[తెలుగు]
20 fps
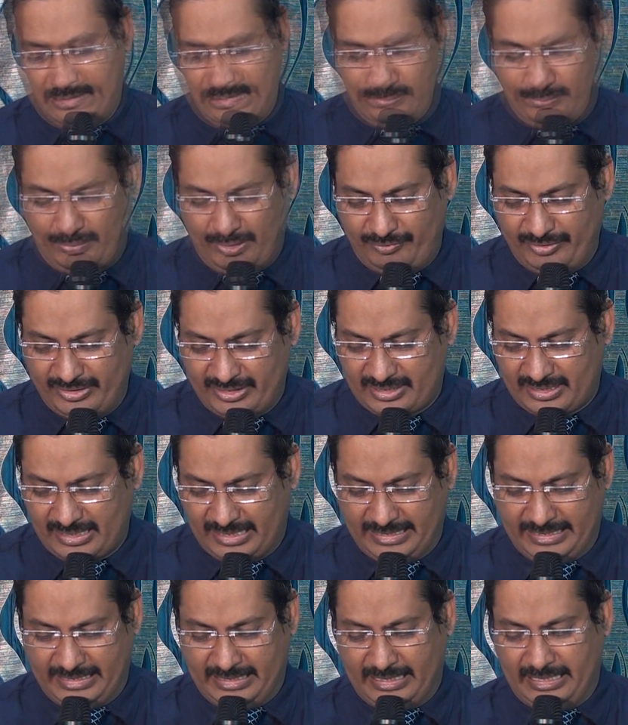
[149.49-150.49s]

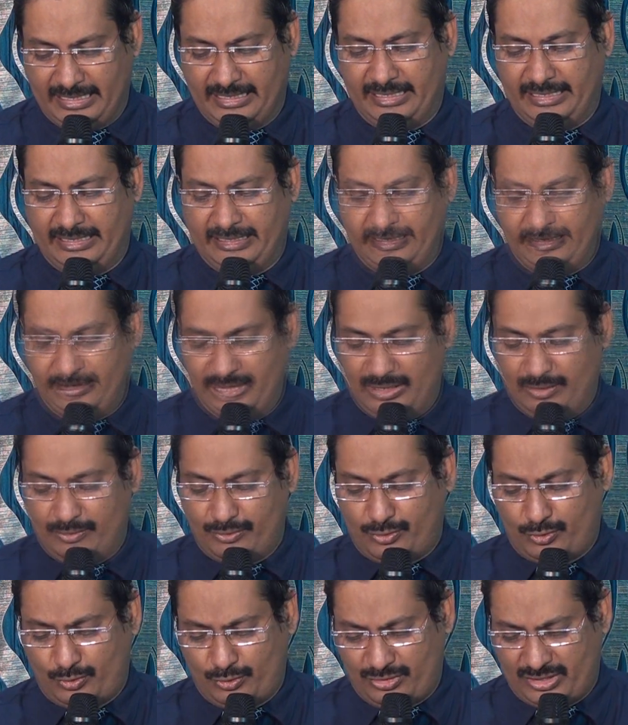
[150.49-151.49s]
సంభవిస్తాయి అని మనం
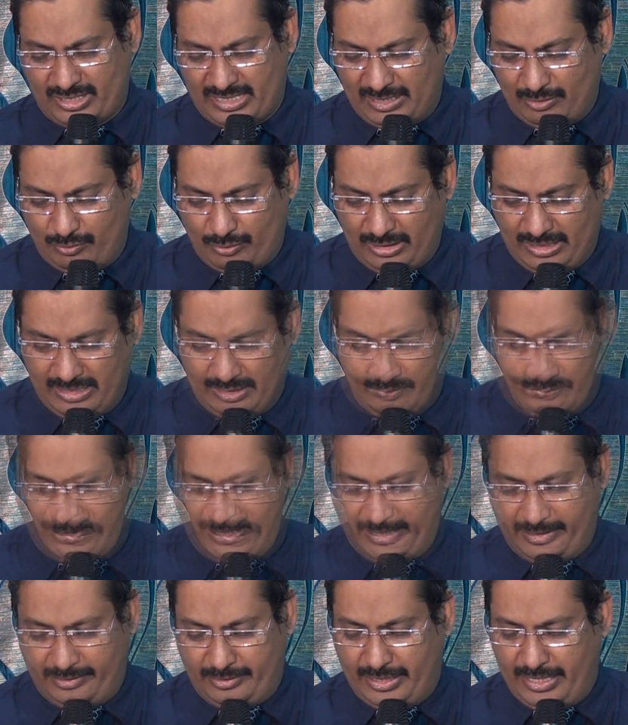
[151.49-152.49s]
చూస్తా ఉన్నాం
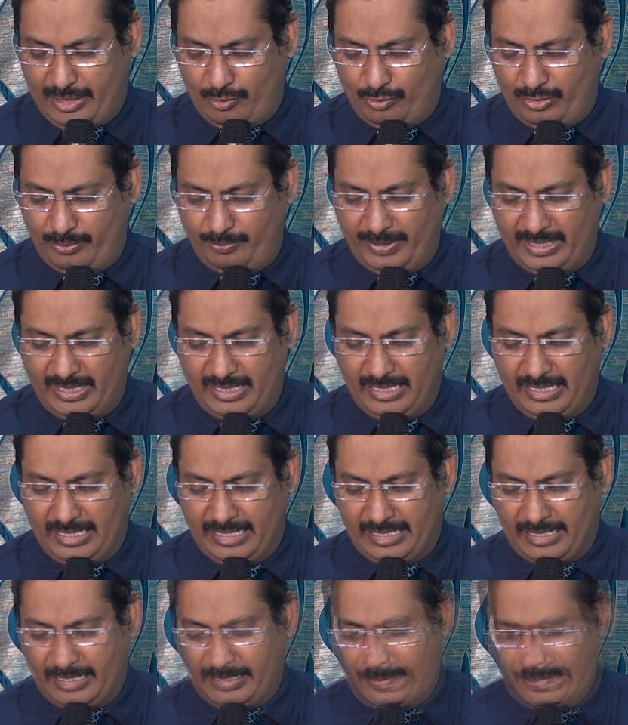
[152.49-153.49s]
ప్రియ దేవుని
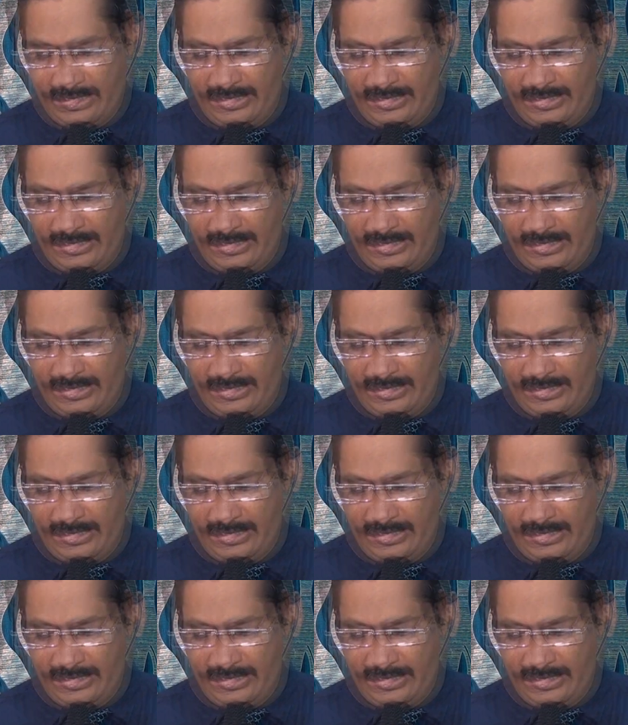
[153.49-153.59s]
బిడ్డలారా